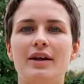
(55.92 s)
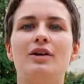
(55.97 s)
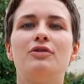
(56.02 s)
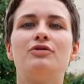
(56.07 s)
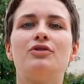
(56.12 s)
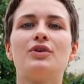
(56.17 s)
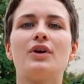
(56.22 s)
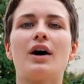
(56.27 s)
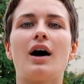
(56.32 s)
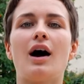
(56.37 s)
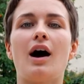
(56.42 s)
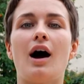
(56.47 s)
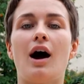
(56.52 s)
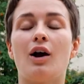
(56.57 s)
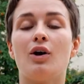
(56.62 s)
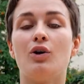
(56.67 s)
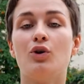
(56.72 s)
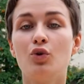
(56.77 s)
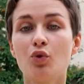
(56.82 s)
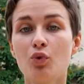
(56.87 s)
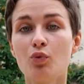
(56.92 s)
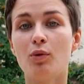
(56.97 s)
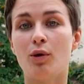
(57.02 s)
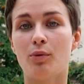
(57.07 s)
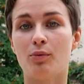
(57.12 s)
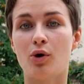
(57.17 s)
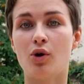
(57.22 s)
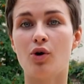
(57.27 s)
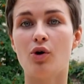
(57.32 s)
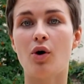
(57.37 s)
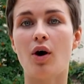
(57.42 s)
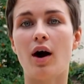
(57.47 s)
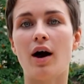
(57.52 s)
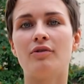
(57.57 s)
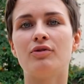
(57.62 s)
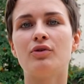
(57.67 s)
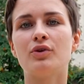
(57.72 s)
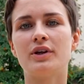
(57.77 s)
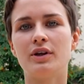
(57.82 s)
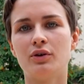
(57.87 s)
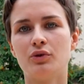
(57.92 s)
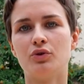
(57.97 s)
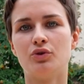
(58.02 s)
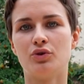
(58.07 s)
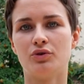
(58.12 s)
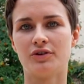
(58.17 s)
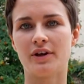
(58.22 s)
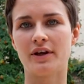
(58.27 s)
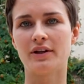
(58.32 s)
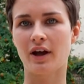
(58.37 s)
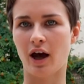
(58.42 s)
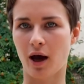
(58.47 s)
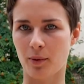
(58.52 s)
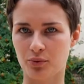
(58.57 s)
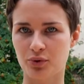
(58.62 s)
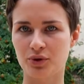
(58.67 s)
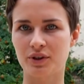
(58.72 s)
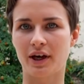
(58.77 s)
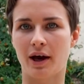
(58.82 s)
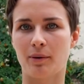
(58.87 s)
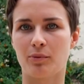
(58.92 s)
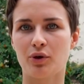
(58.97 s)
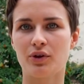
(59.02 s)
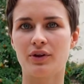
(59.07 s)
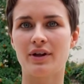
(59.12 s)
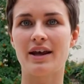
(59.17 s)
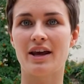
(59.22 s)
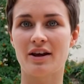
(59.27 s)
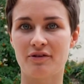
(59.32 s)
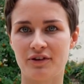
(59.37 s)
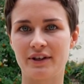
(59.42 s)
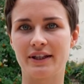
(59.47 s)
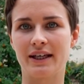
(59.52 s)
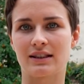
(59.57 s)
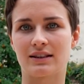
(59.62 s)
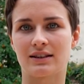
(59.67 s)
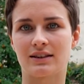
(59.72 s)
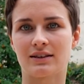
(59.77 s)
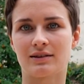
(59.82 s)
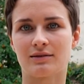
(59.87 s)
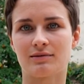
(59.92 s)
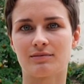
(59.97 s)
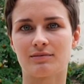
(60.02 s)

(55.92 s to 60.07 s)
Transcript: Il faudra un long moment avant qu'ils ne deviennent un puits de carbone efficace.